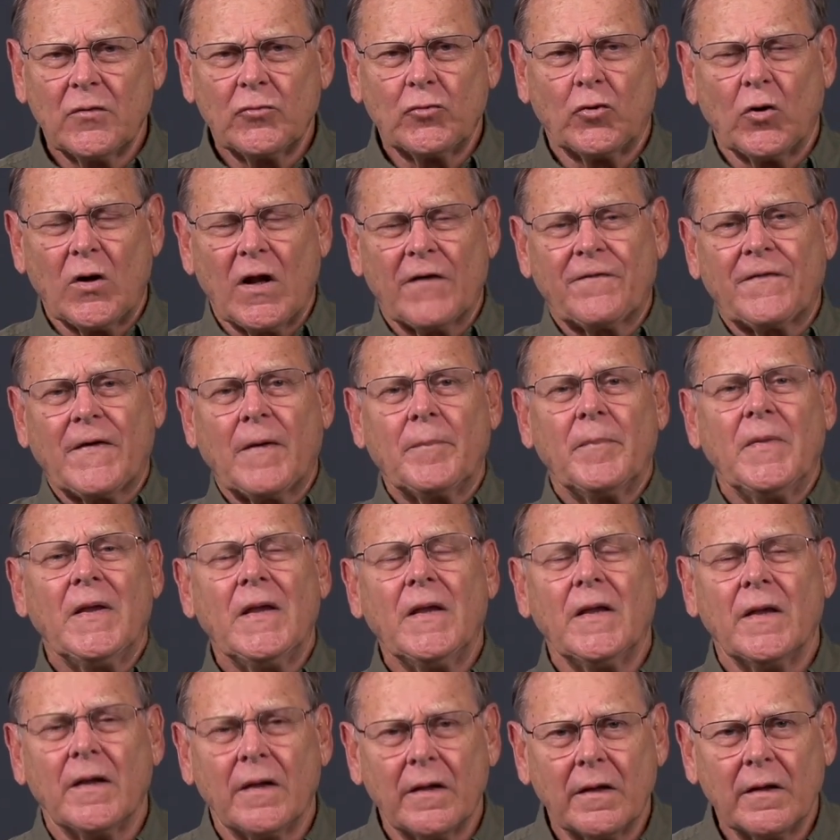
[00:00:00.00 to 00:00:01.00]
de la
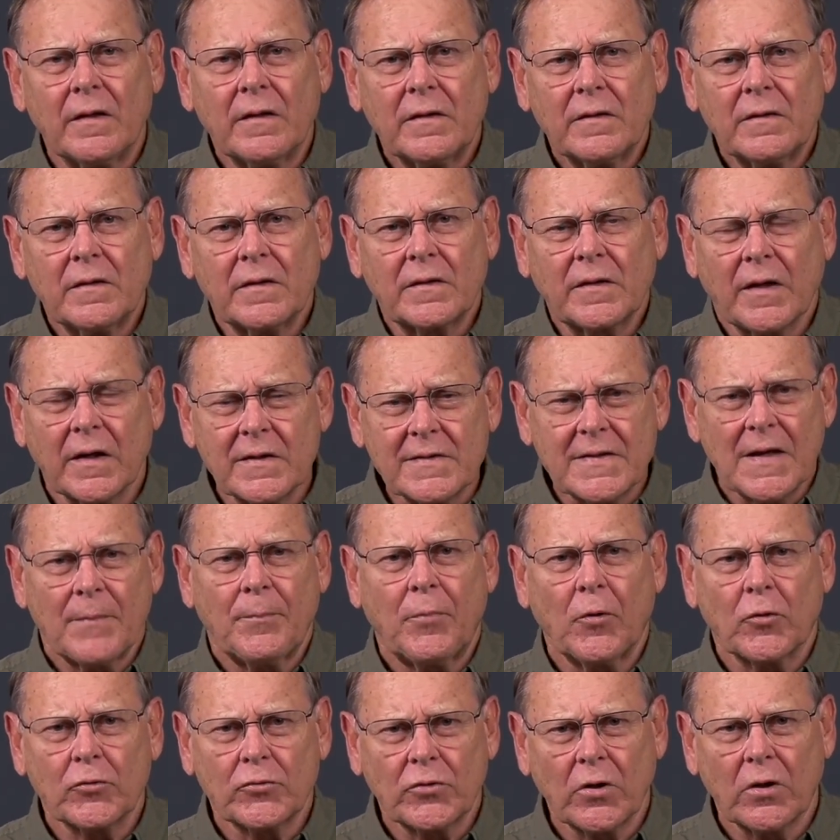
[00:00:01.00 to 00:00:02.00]
famille, très
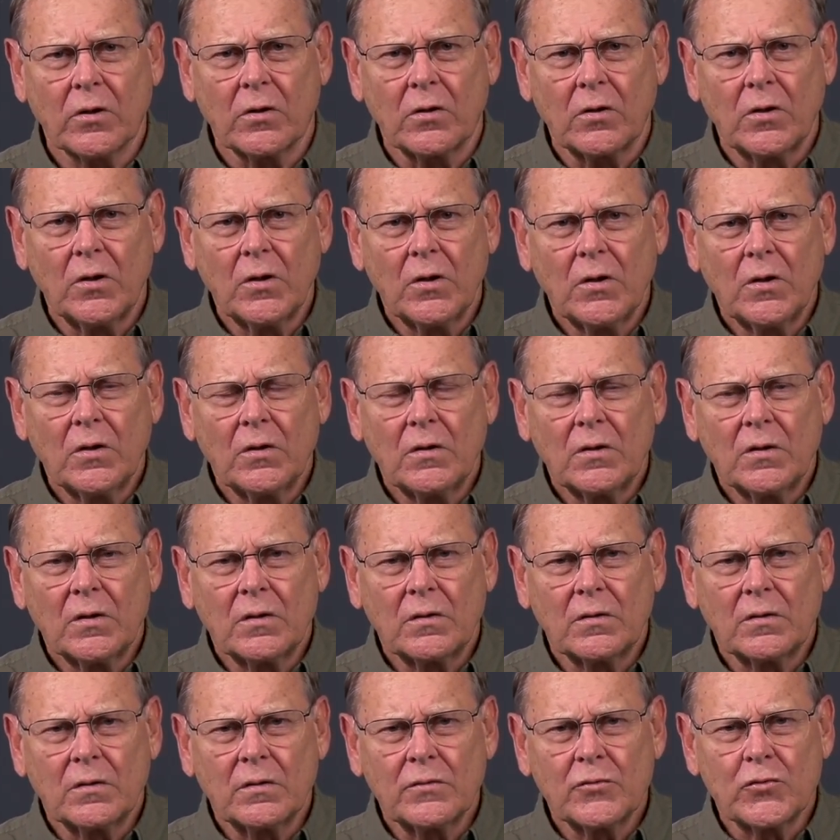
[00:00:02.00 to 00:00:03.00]
important,
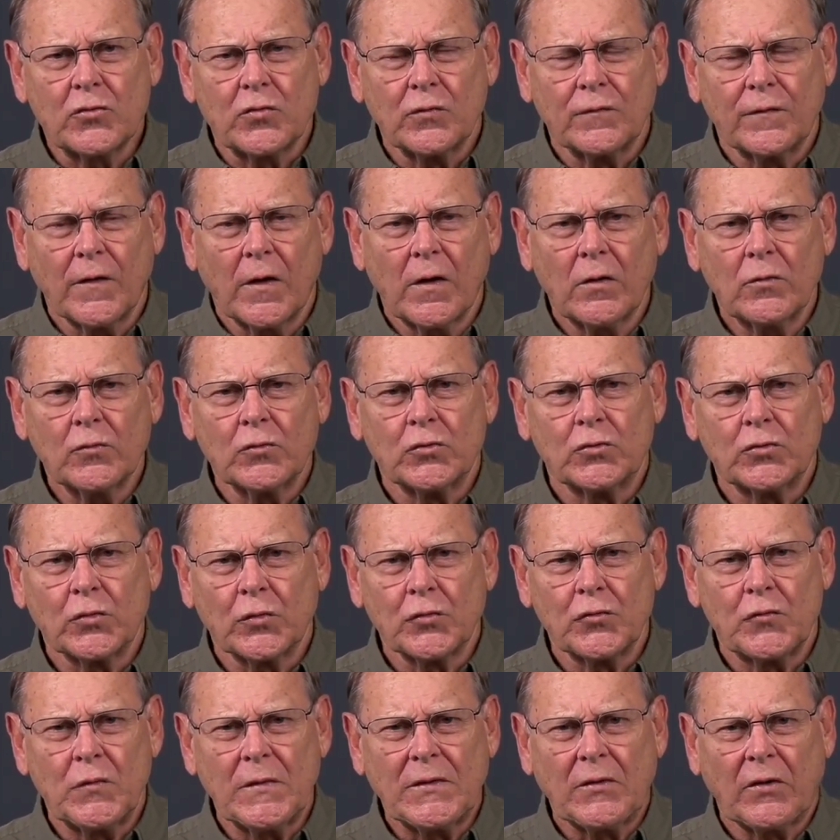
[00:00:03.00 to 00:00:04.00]
hein, souvent
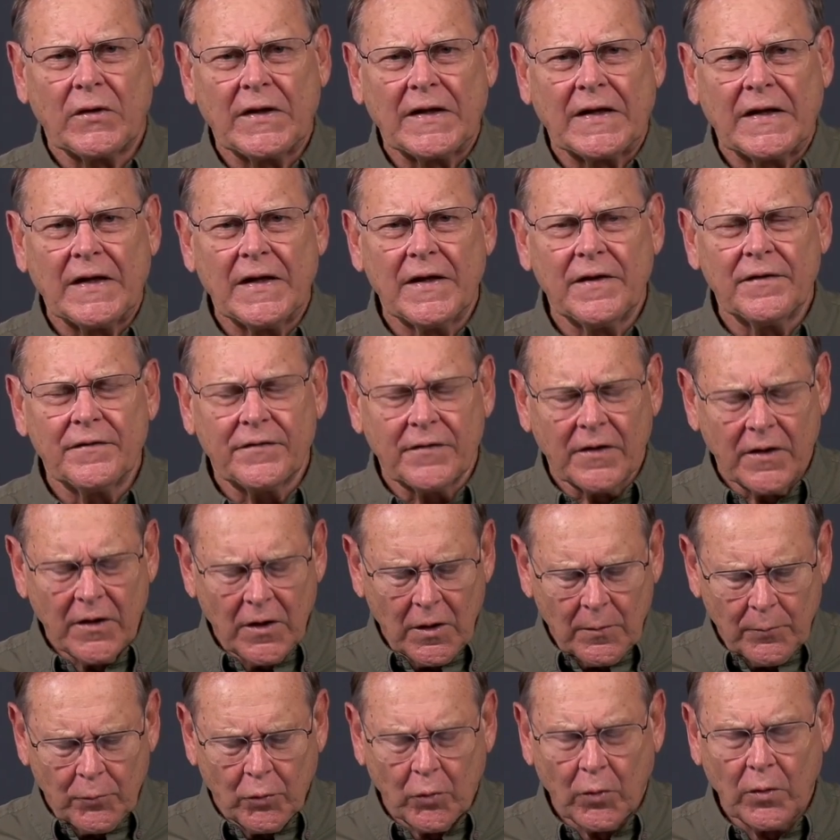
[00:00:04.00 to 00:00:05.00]
aujourd'hui dans l'Église,
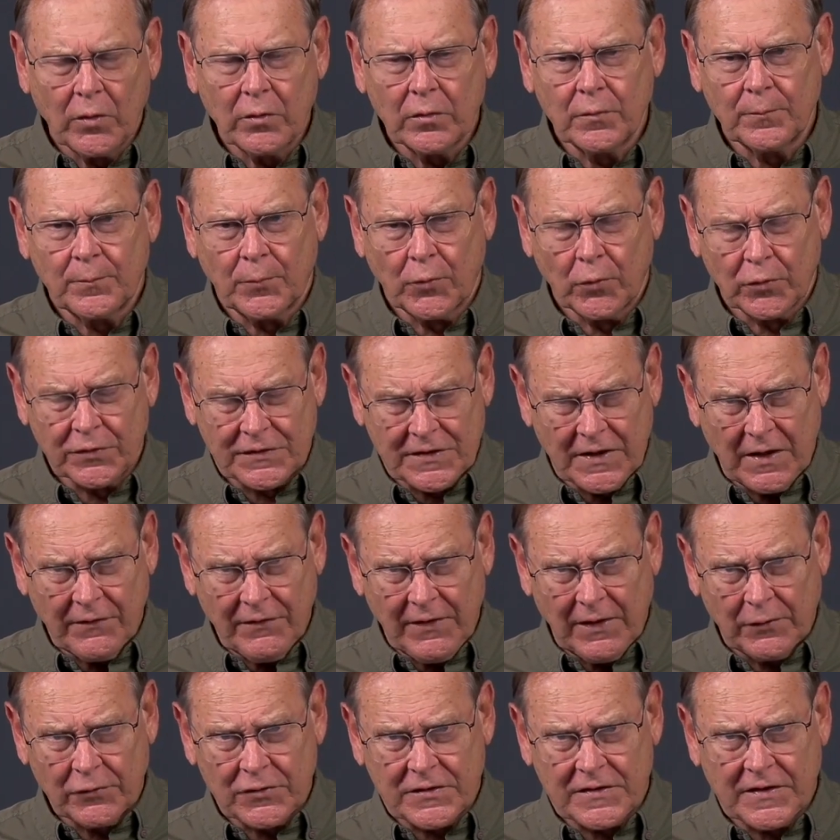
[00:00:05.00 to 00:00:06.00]
pour, pour
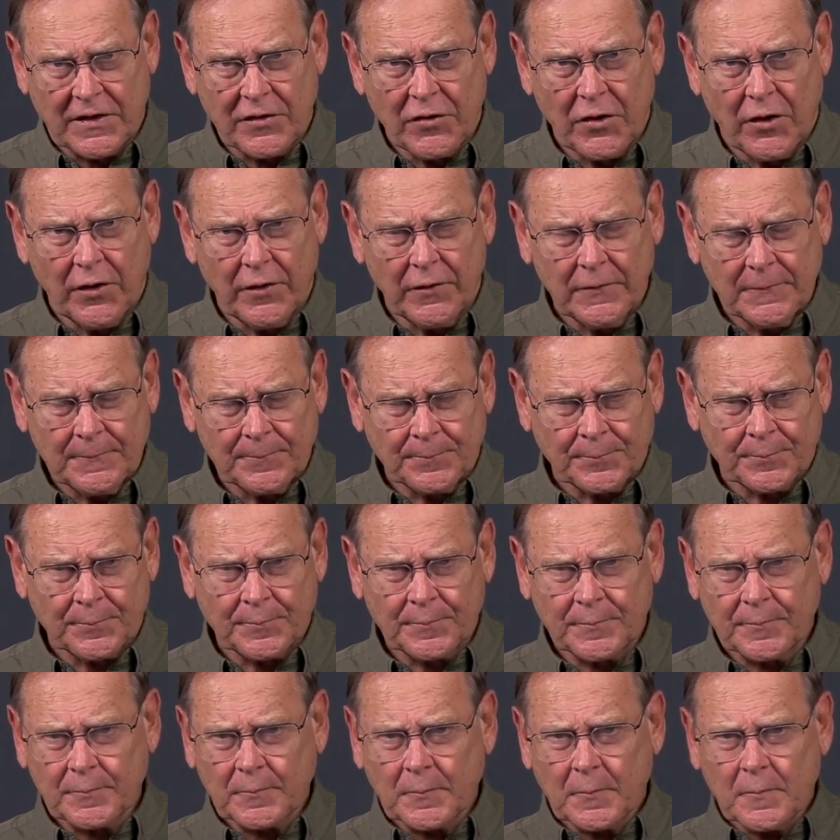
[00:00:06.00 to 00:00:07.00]
servir le Seigneur,
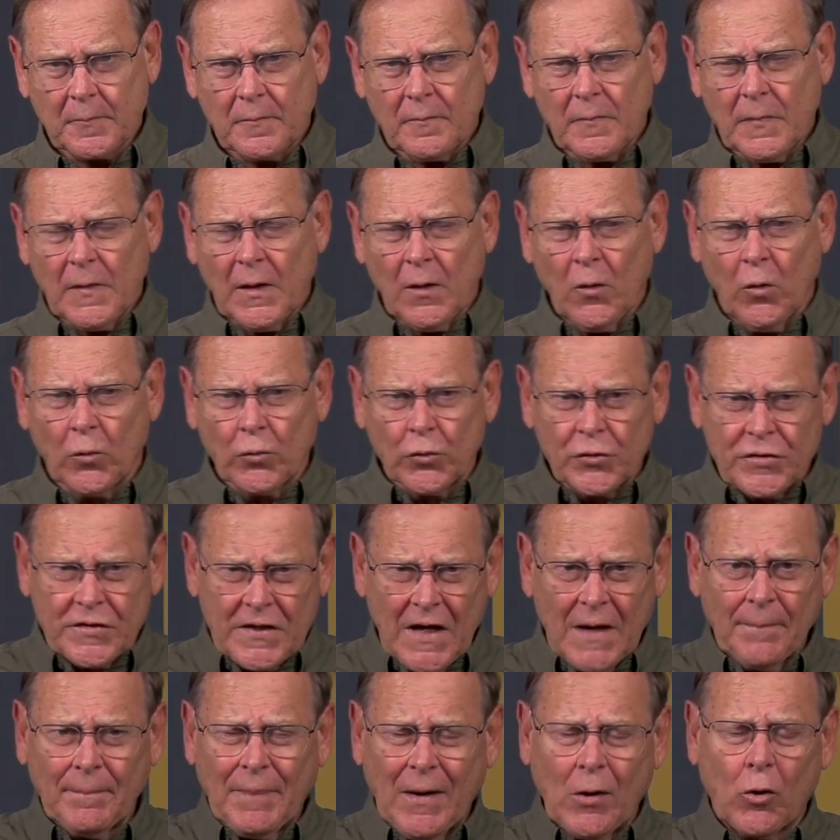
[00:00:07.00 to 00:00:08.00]
on ne
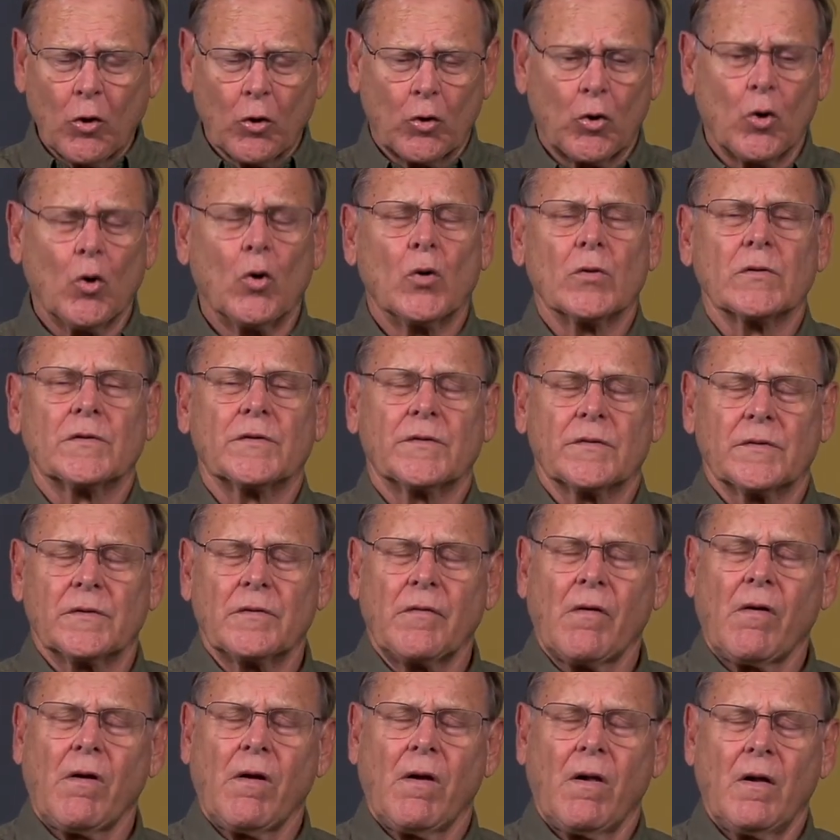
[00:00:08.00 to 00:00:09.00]
tient pas en compte
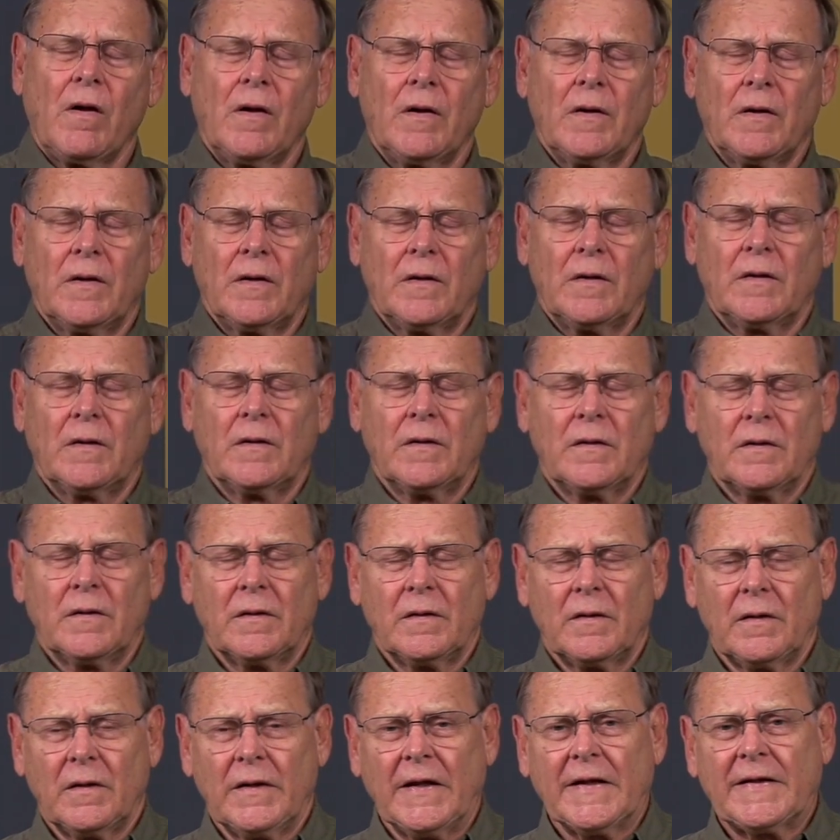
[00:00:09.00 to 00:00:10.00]

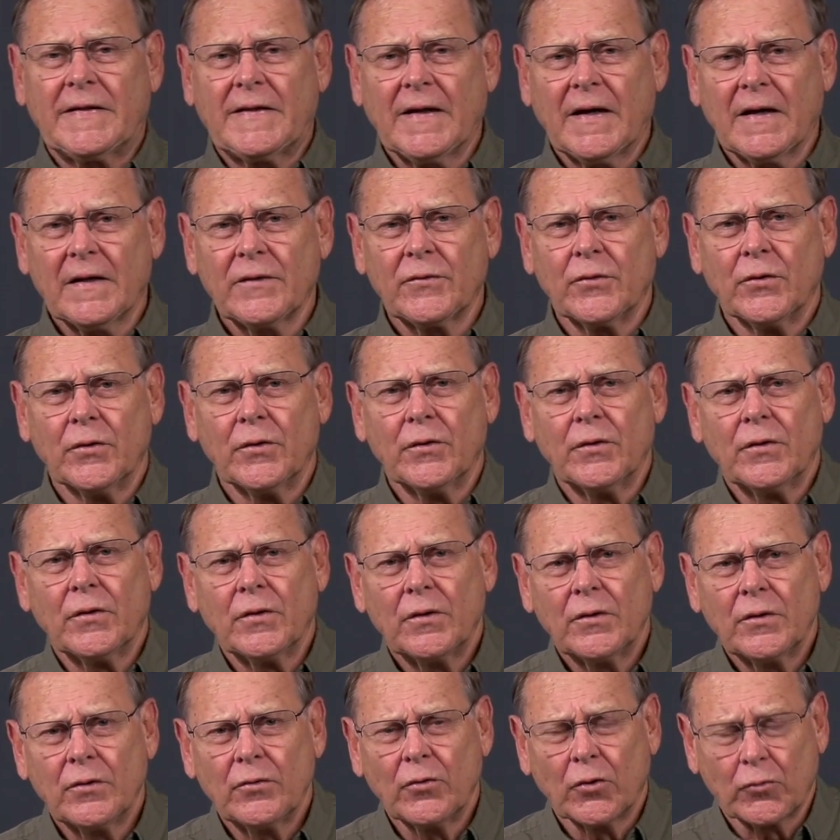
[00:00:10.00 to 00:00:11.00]
l'état de
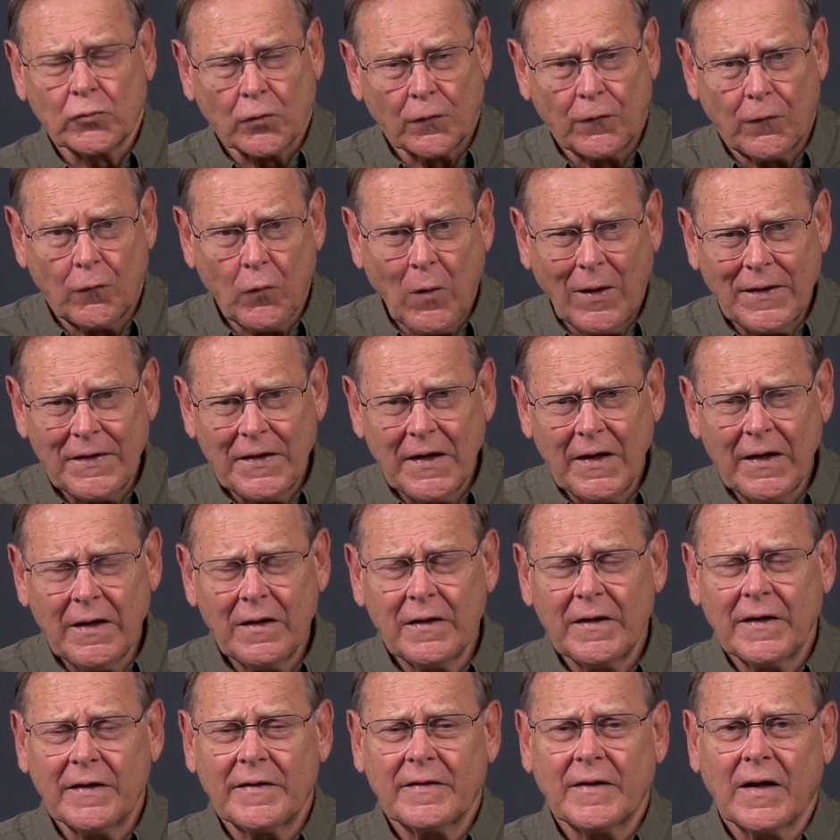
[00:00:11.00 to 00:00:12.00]
notre foyer,
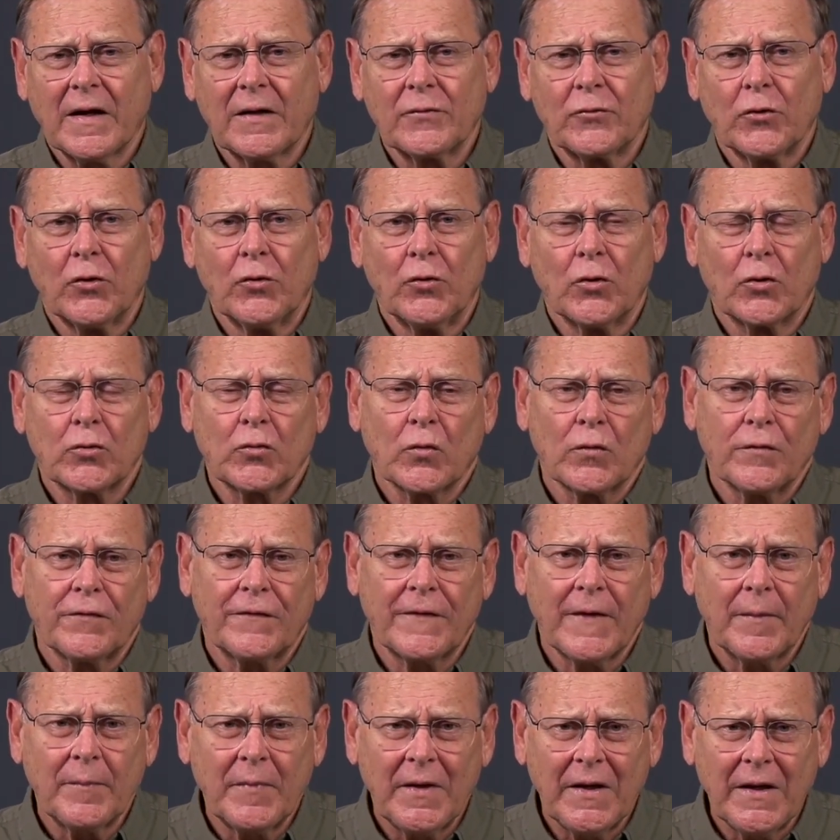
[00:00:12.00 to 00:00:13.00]
l'état de notre
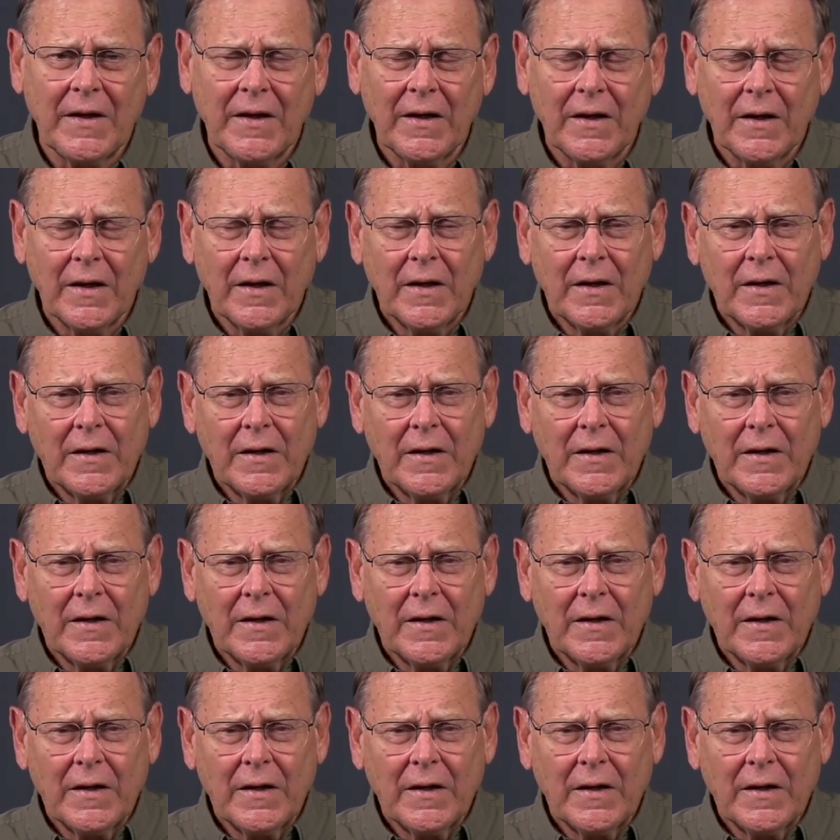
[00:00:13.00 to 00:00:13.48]
famille,